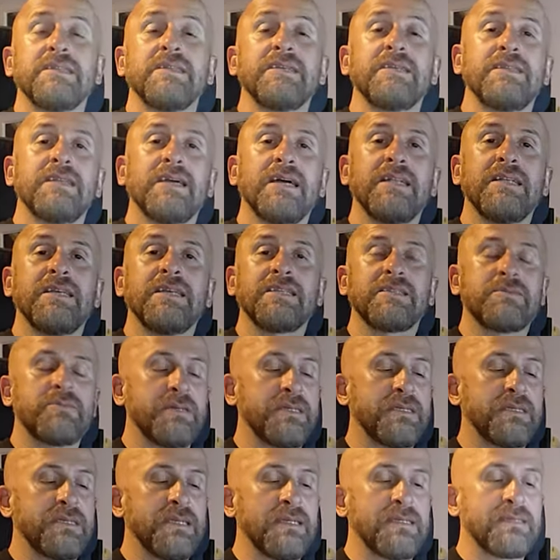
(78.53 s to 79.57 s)
bizde. Yine
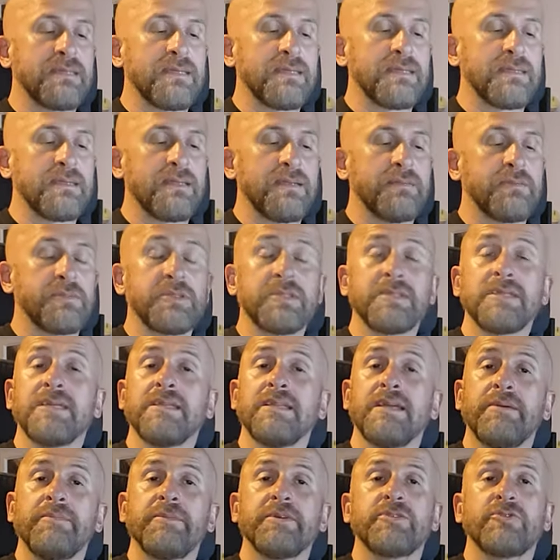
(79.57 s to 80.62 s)
AliExpress'ten satın almıştık
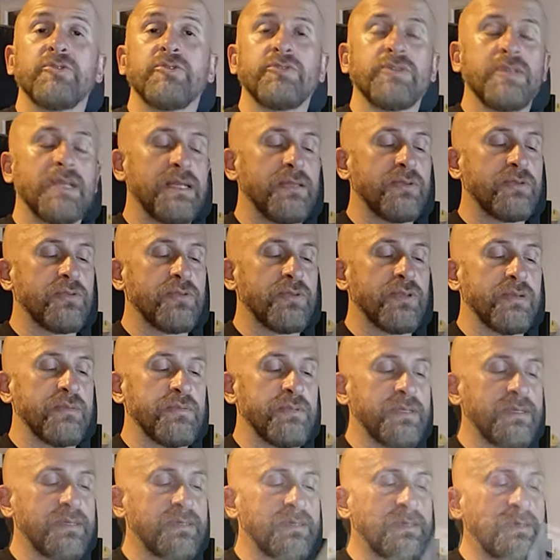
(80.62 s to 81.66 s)
ya da Amazon'dan da
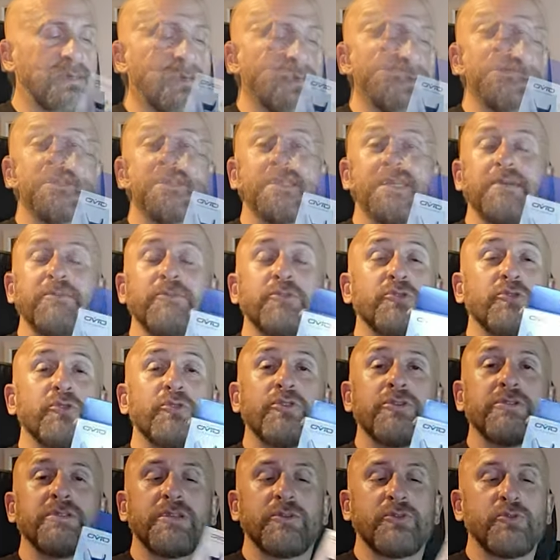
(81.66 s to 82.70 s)
olabilir. Ama Temu'da
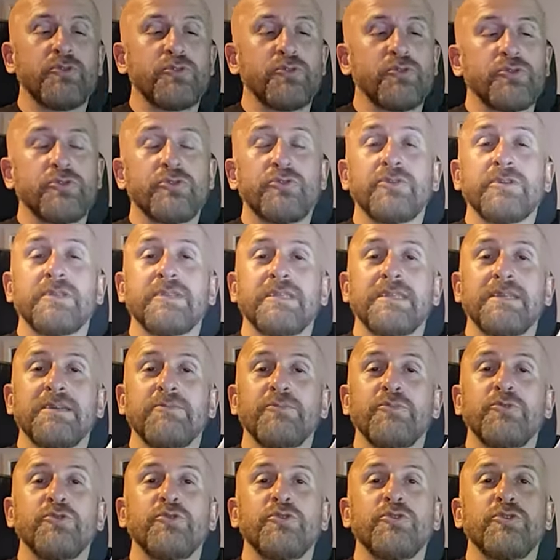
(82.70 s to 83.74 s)
o kadar ucuzdu
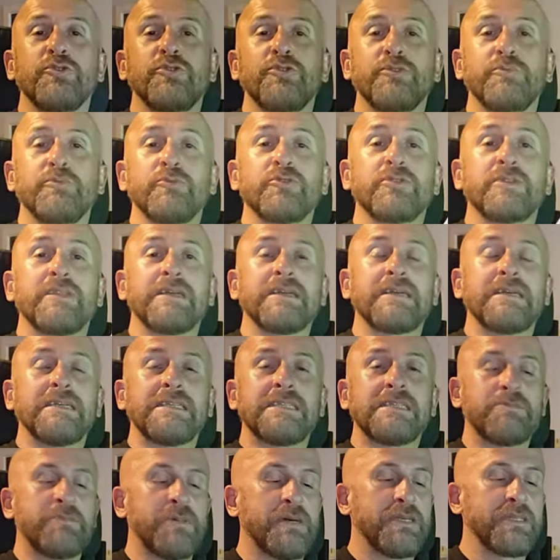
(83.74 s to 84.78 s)
ki bu ürünü mutlaka
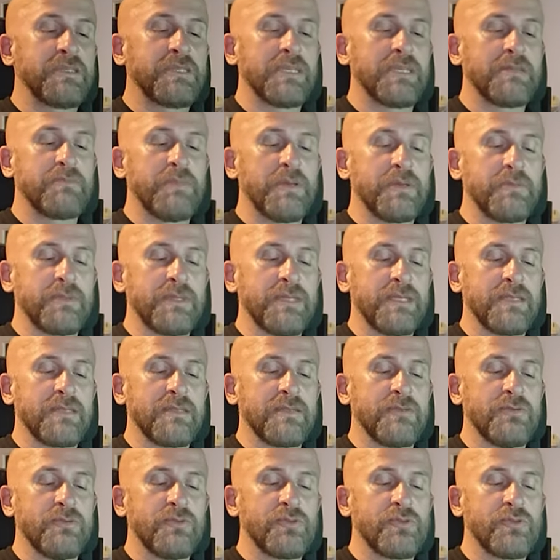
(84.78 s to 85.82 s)
sipariş etmem
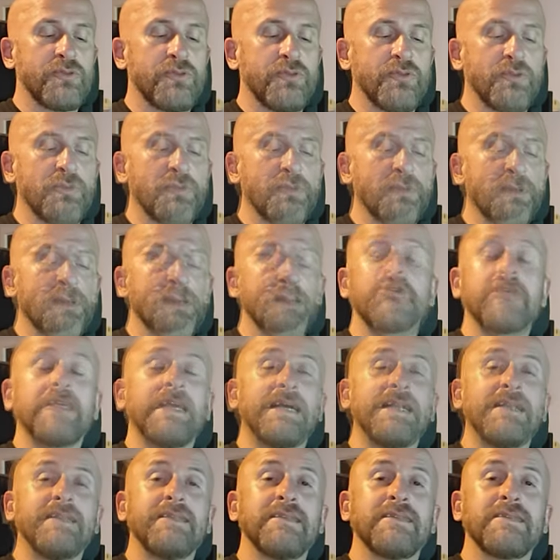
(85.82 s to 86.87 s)
gerektiğini düşündüm. Dün
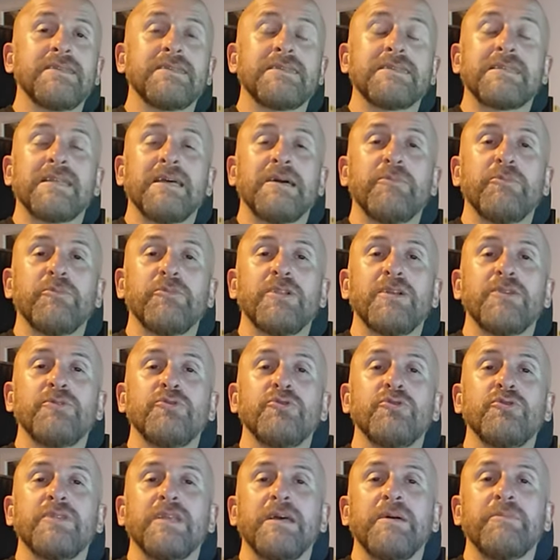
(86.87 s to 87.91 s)
geldik İstanbul'a.
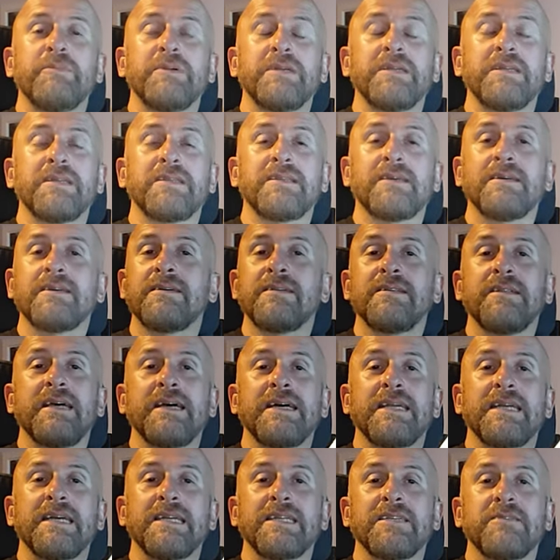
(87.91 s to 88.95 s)
Dünden beri de takılı
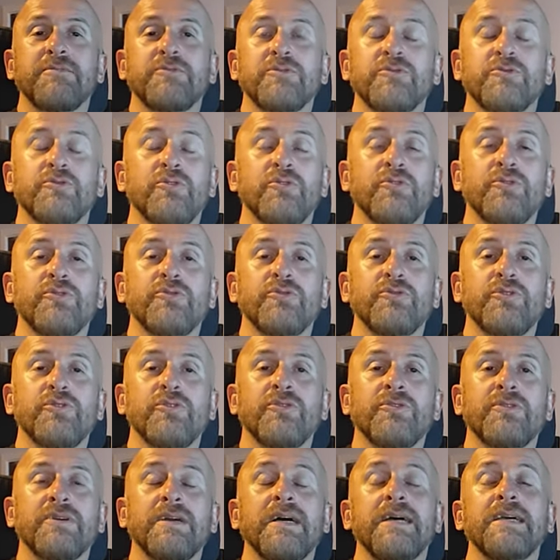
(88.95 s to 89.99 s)
herhangi bir sorun
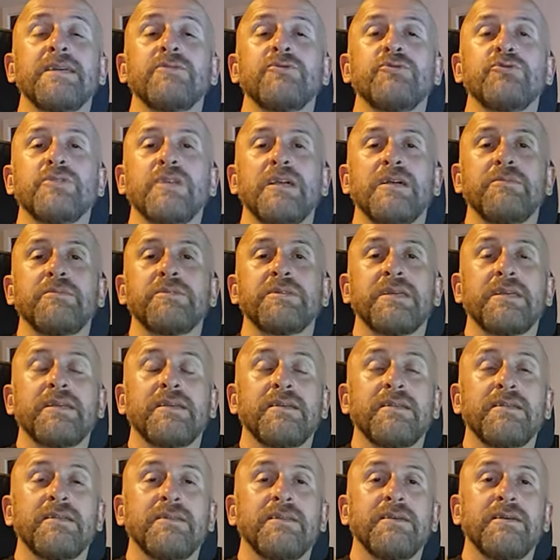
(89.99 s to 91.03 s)
yok. Gayet güzel bir
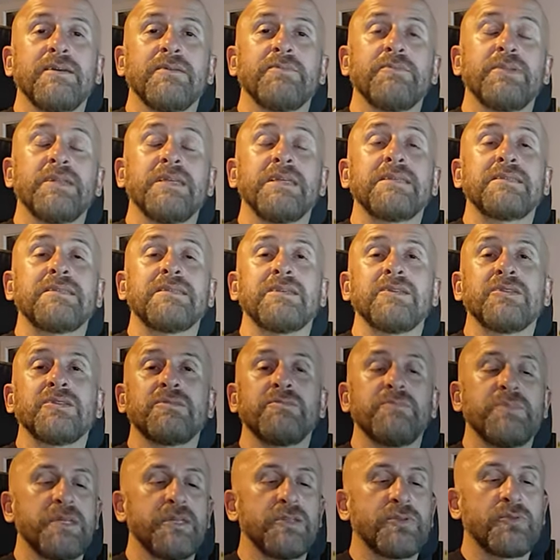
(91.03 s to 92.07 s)
şekilde
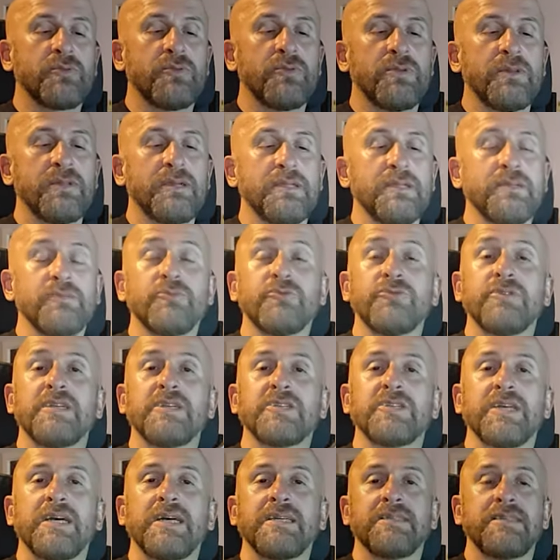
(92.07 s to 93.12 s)
PlayStation 5 kollarını bununla
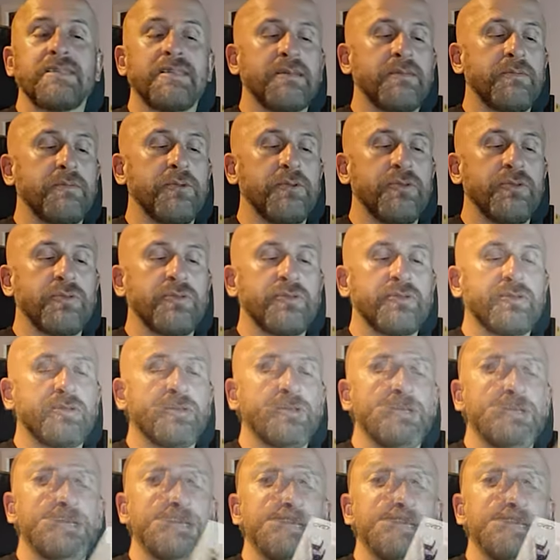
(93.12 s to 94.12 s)
şarj edebiliyoruz.